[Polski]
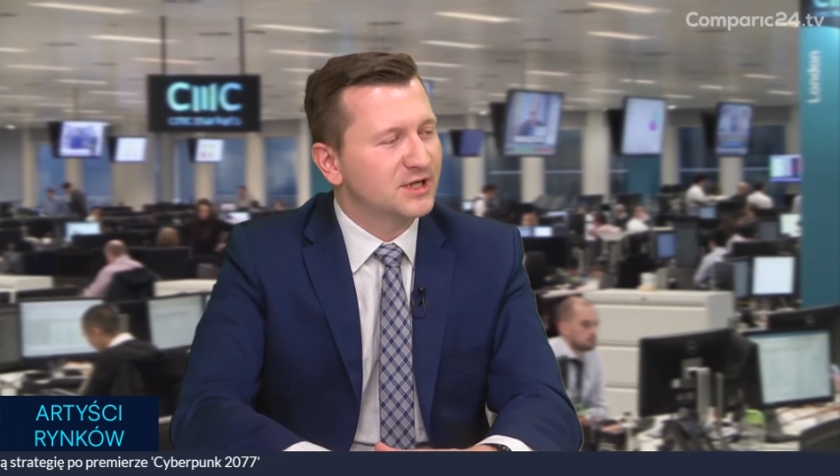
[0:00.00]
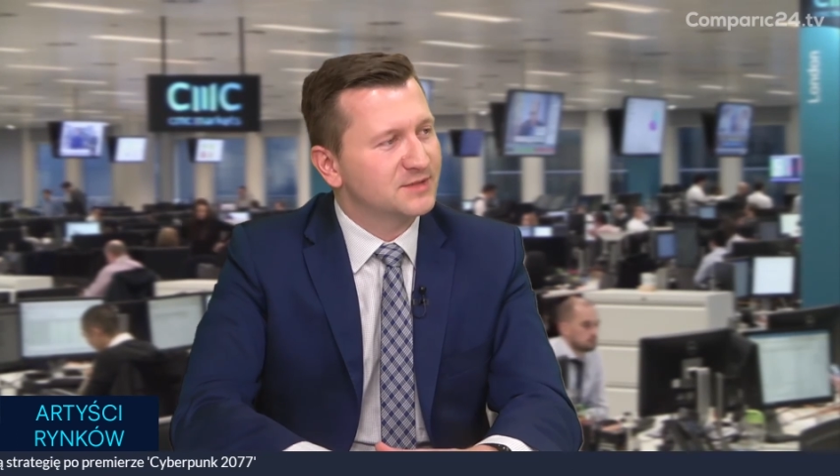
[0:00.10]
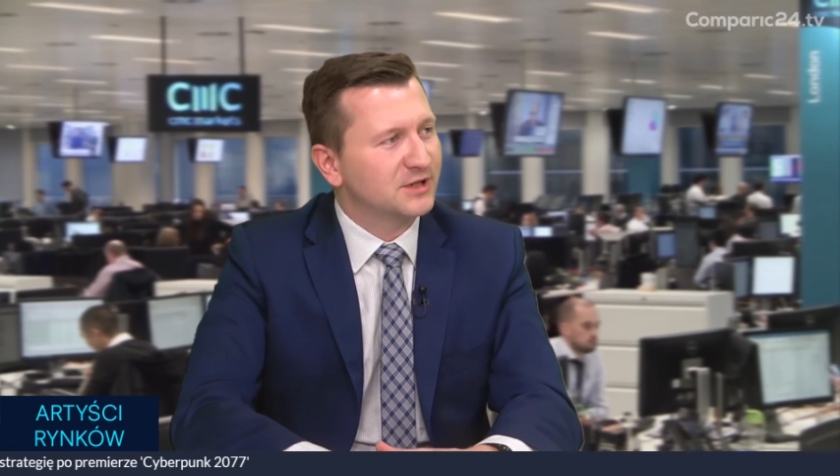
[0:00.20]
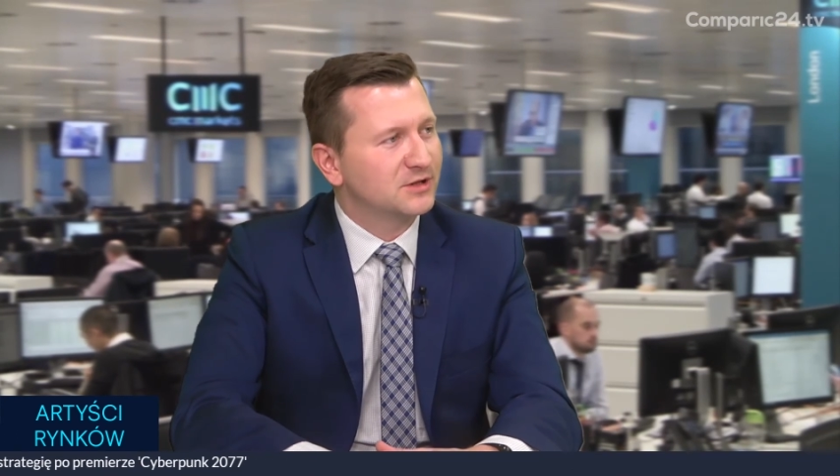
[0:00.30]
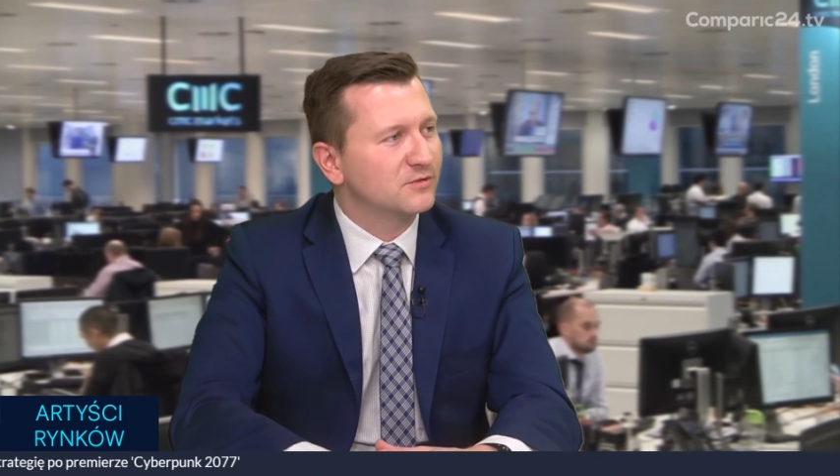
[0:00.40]

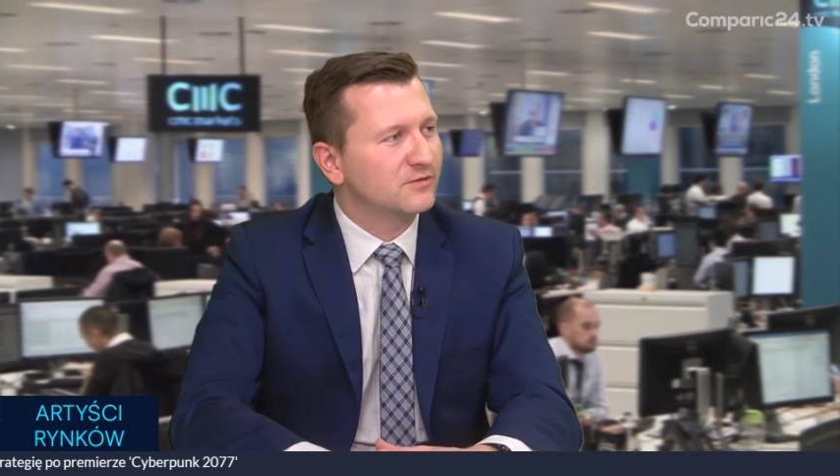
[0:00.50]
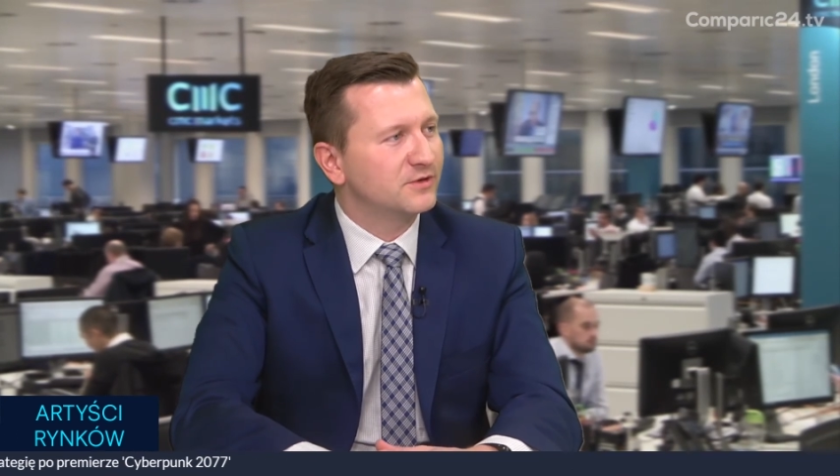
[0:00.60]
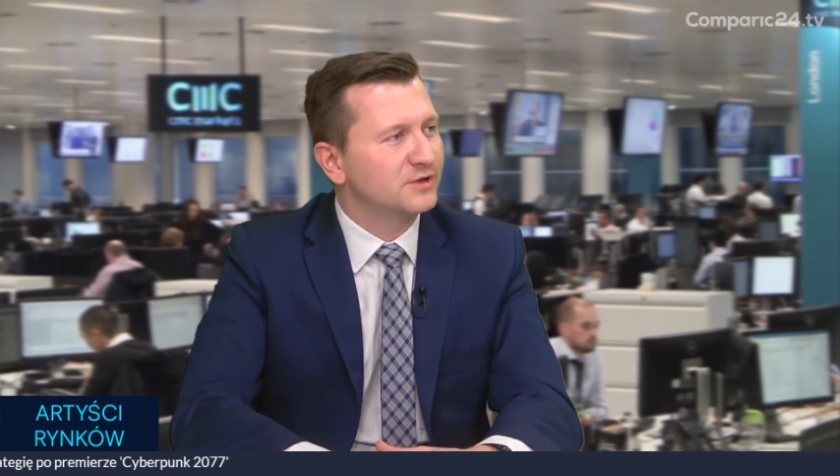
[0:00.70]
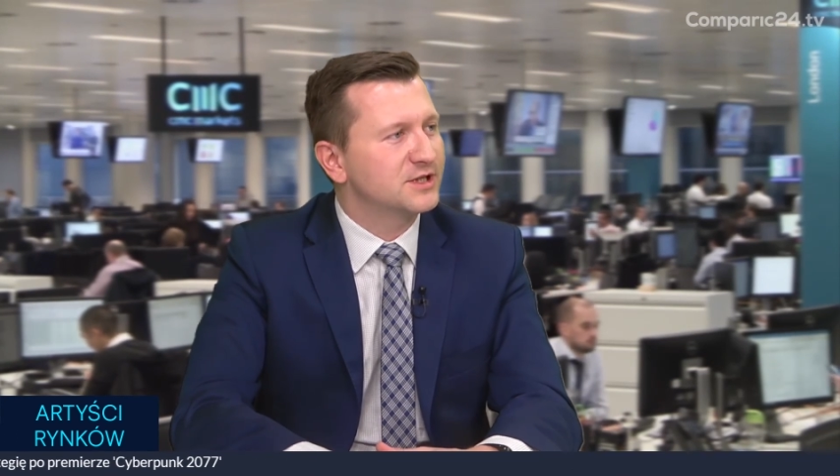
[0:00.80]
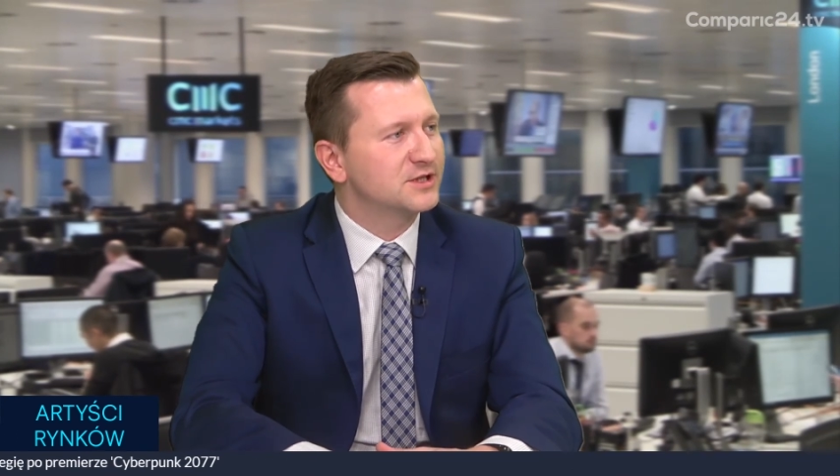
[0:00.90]
spadków
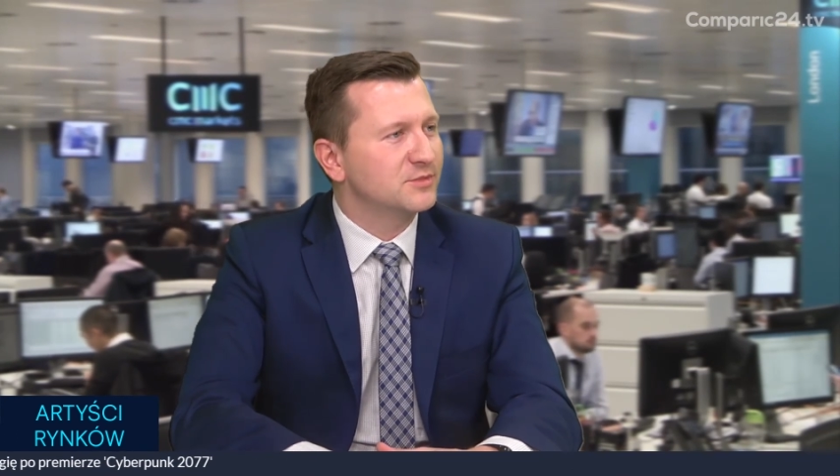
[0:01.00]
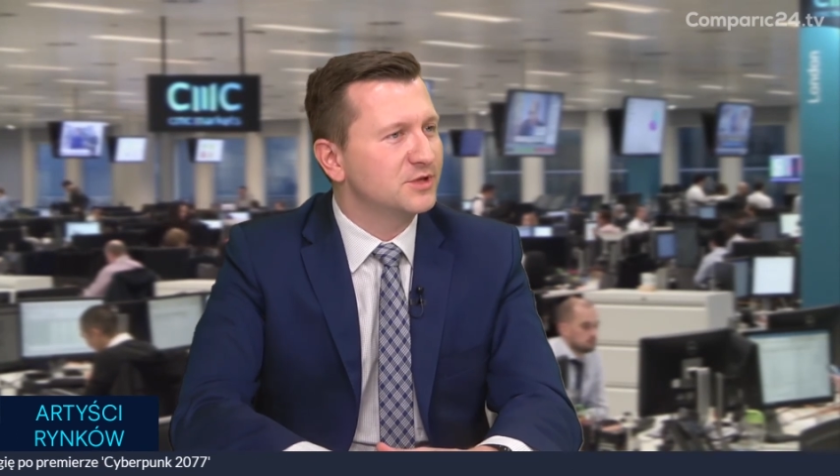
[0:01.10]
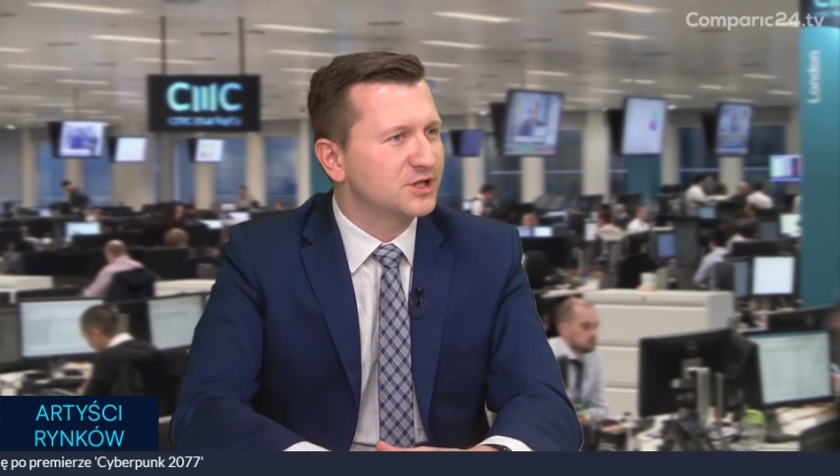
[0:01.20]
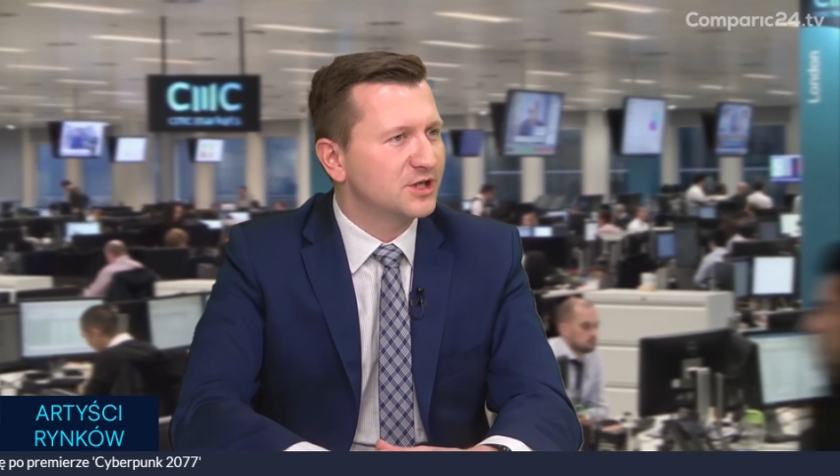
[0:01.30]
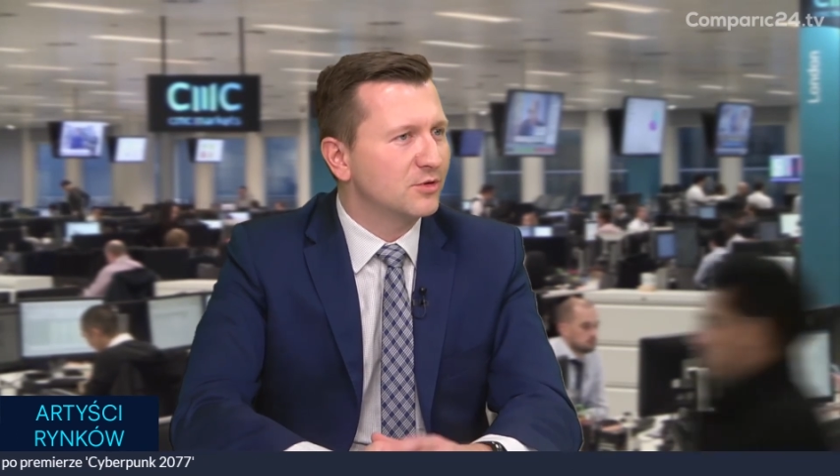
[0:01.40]
nieco mniejsza,